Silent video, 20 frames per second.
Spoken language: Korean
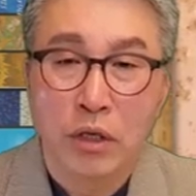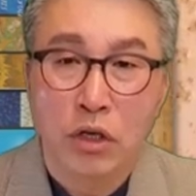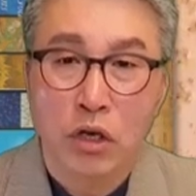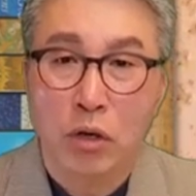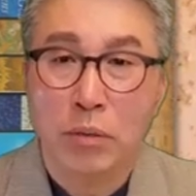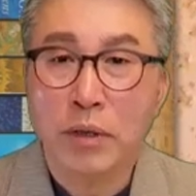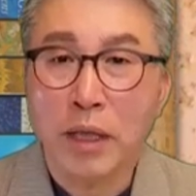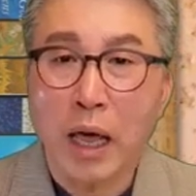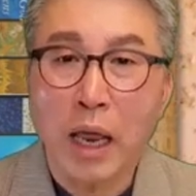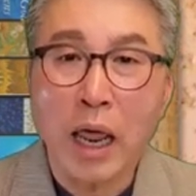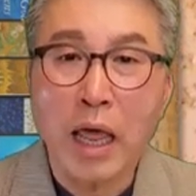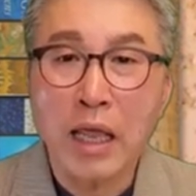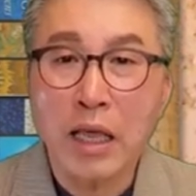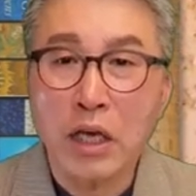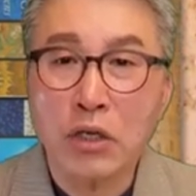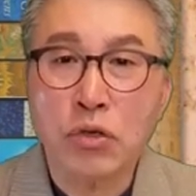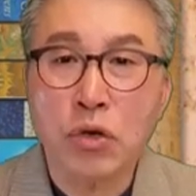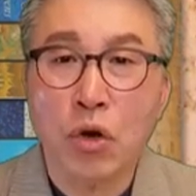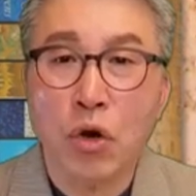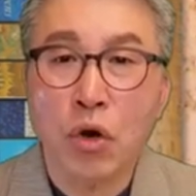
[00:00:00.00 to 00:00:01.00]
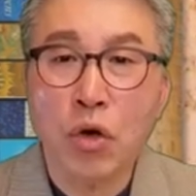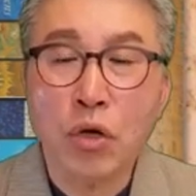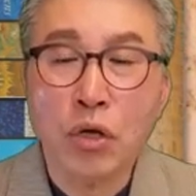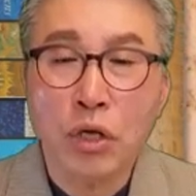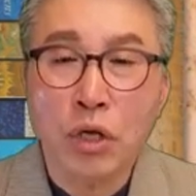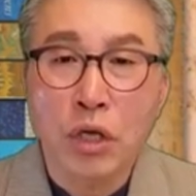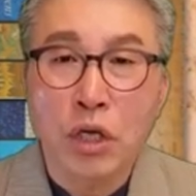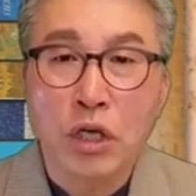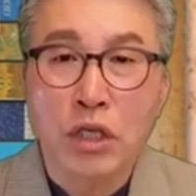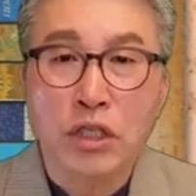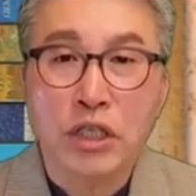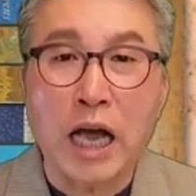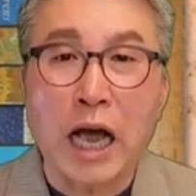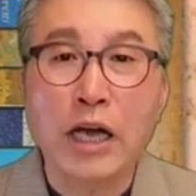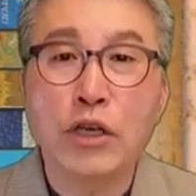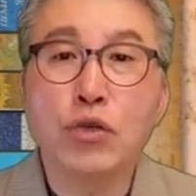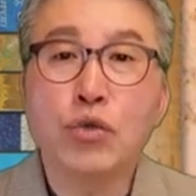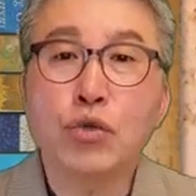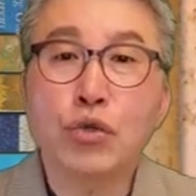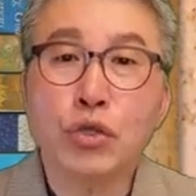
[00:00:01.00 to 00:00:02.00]
여러분 하나님께서
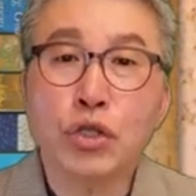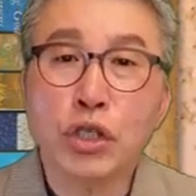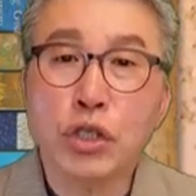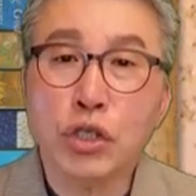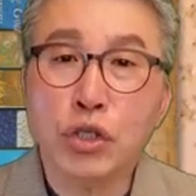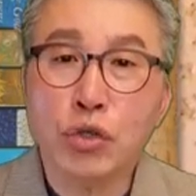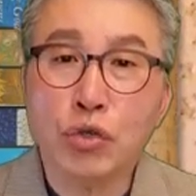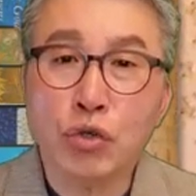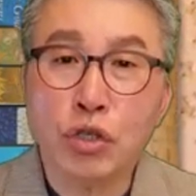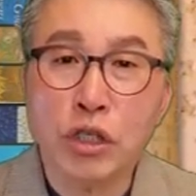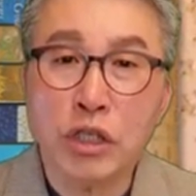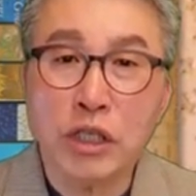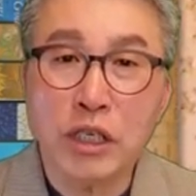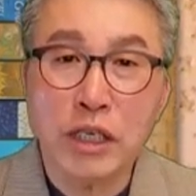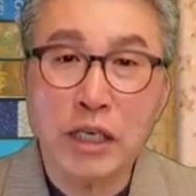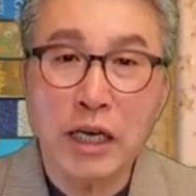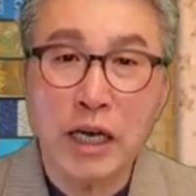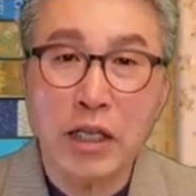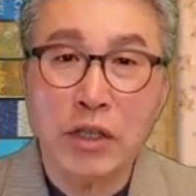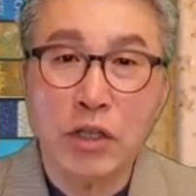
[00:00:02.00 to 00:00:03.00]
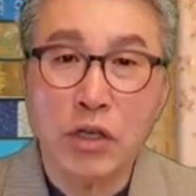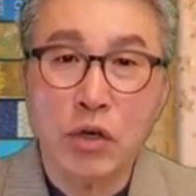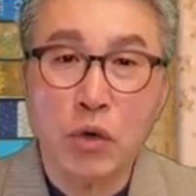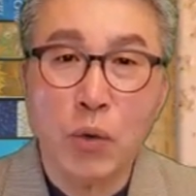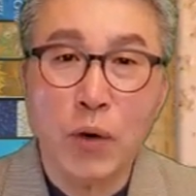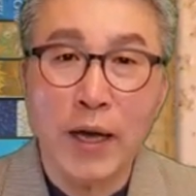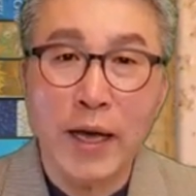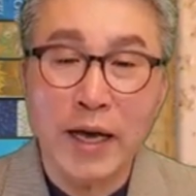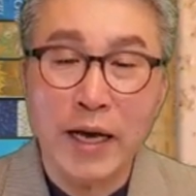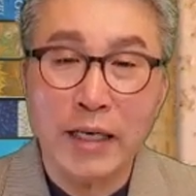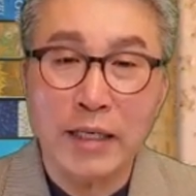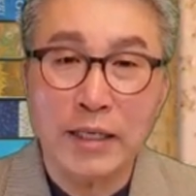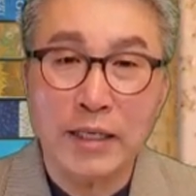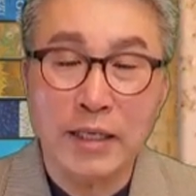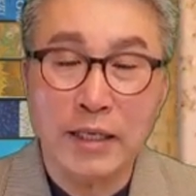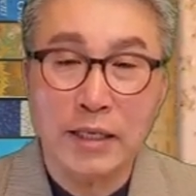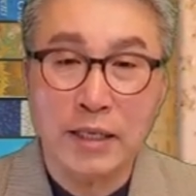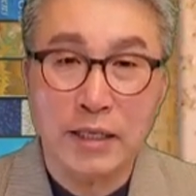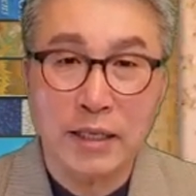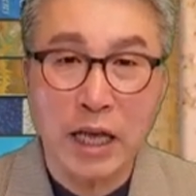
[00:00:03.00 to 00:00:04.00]
자유지를 주신 인간들과
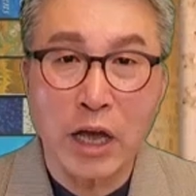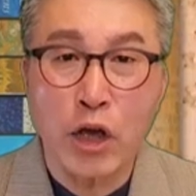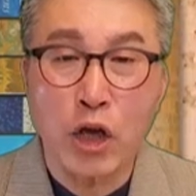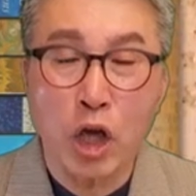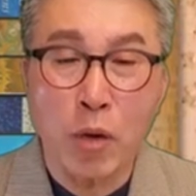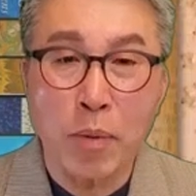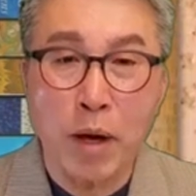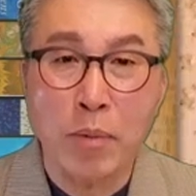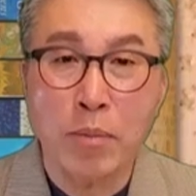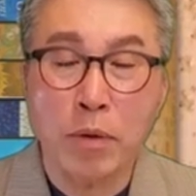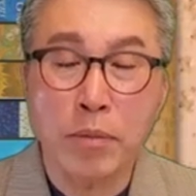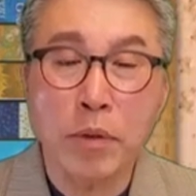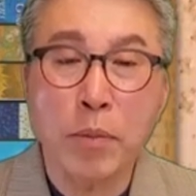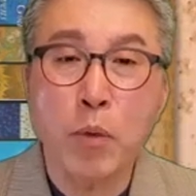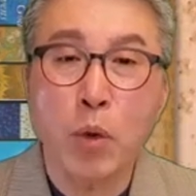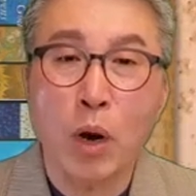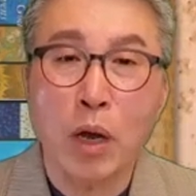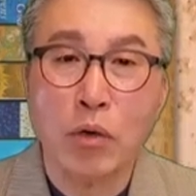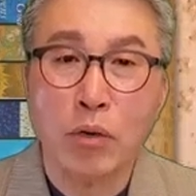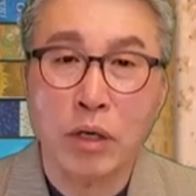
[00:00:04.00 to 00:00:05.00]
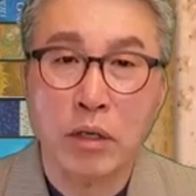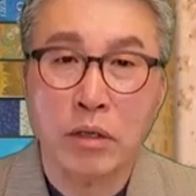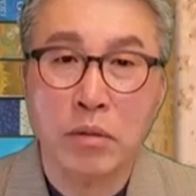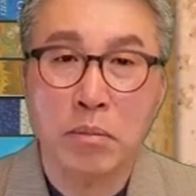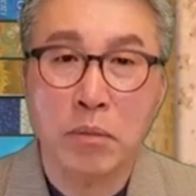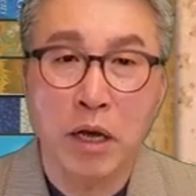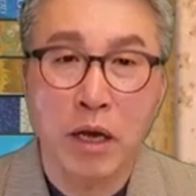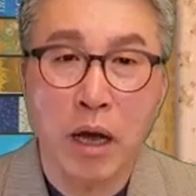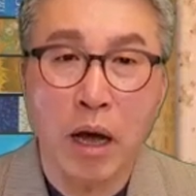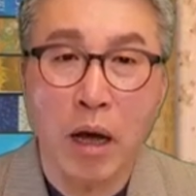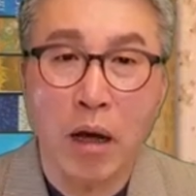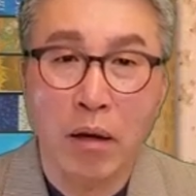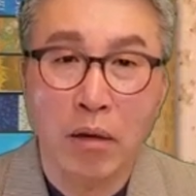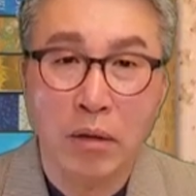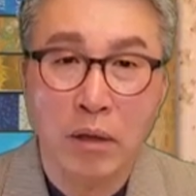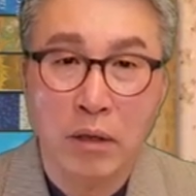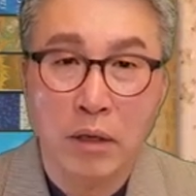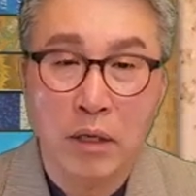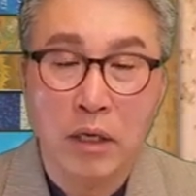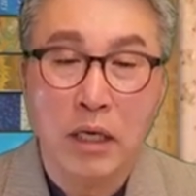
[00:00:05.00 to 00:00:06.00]
행하시는 그 사역의 방법이 뭐라고 그랬습니까?
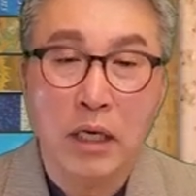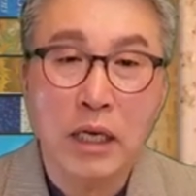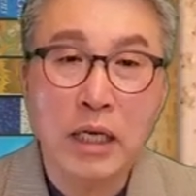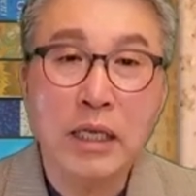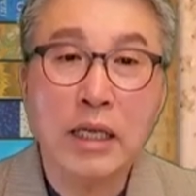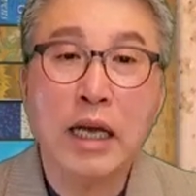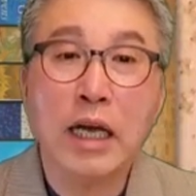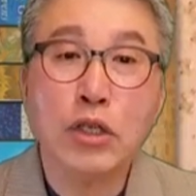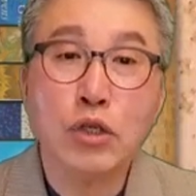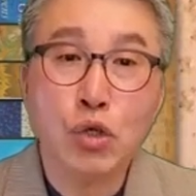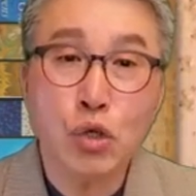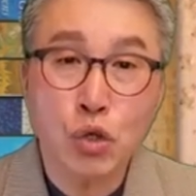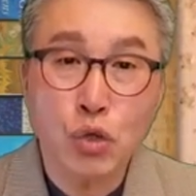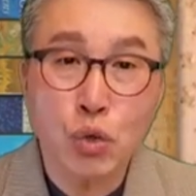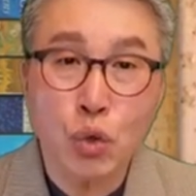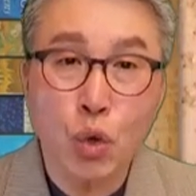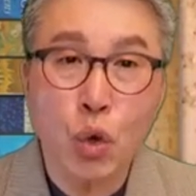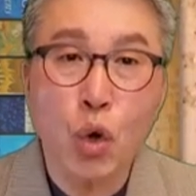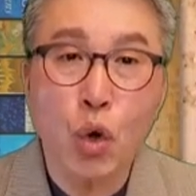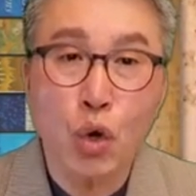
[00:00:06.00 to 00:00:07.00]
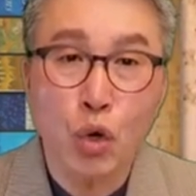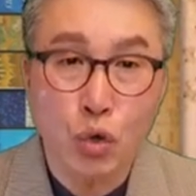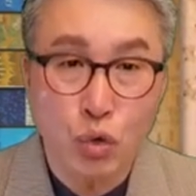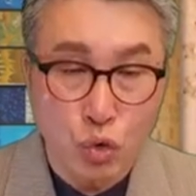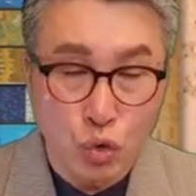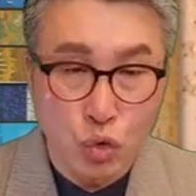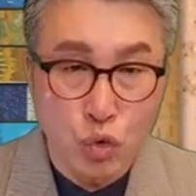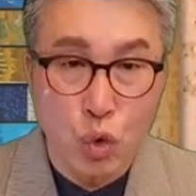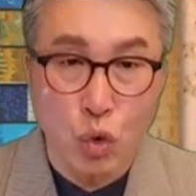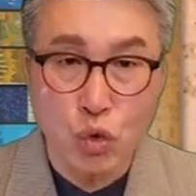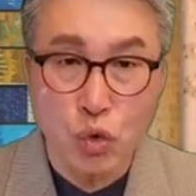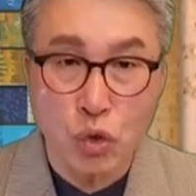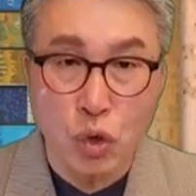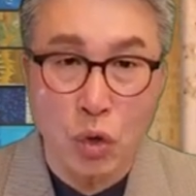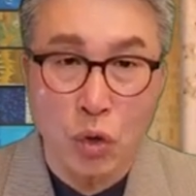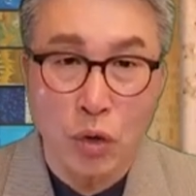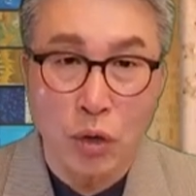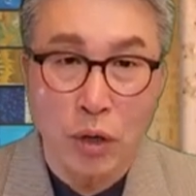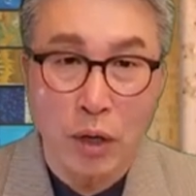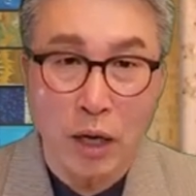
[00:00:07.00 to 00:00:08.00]
인간 스스로
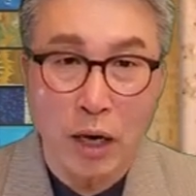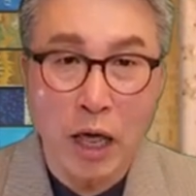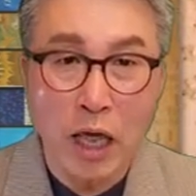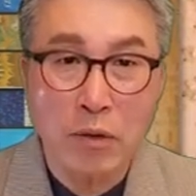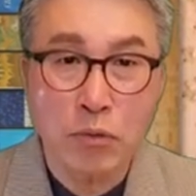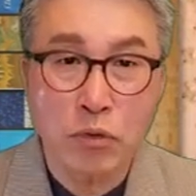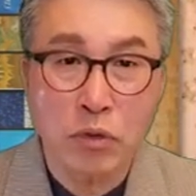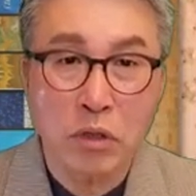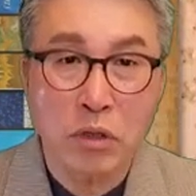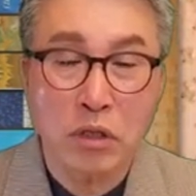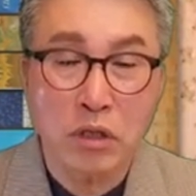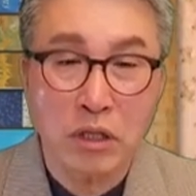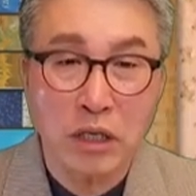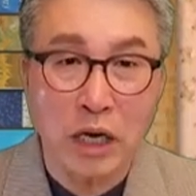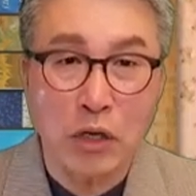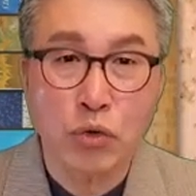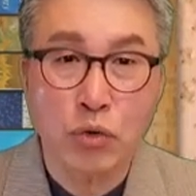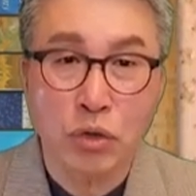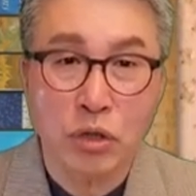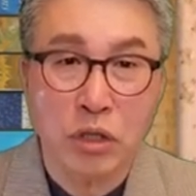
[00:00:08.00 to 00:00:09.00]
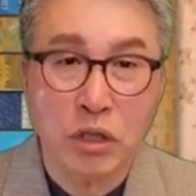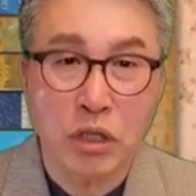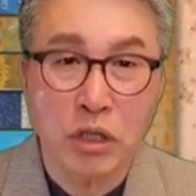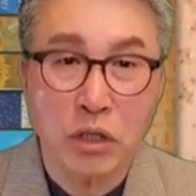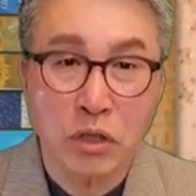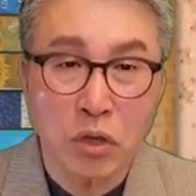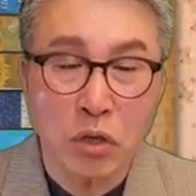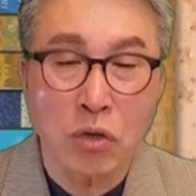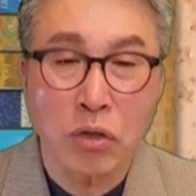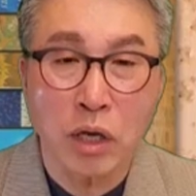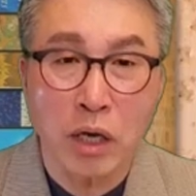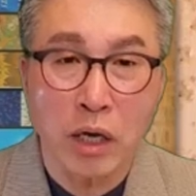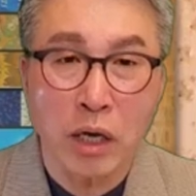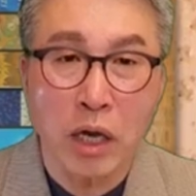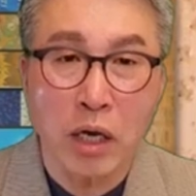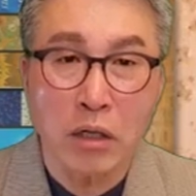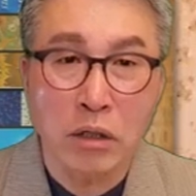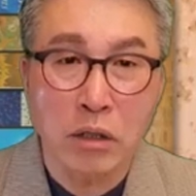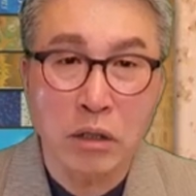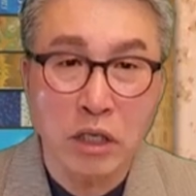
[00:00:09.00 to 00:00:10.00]
주도성, 하나님 주신 그 자유지
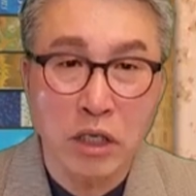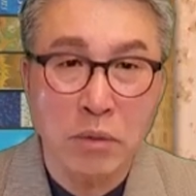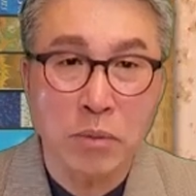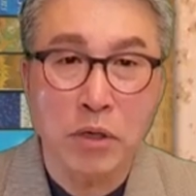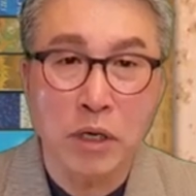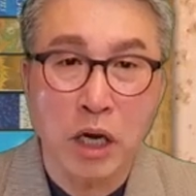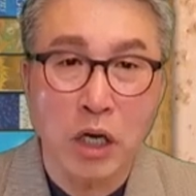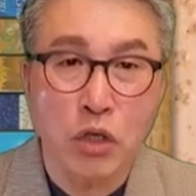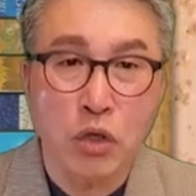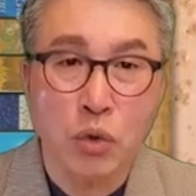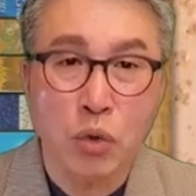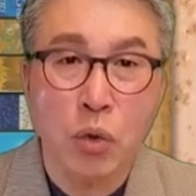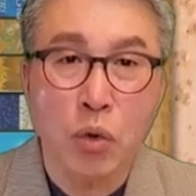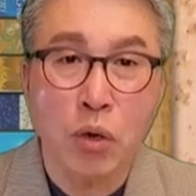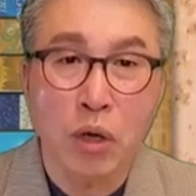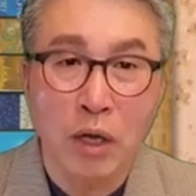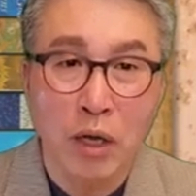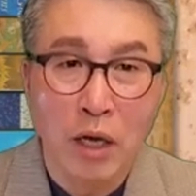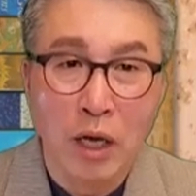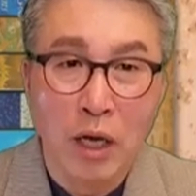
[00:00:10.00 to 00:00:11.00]
선택의 그 힘을 가지고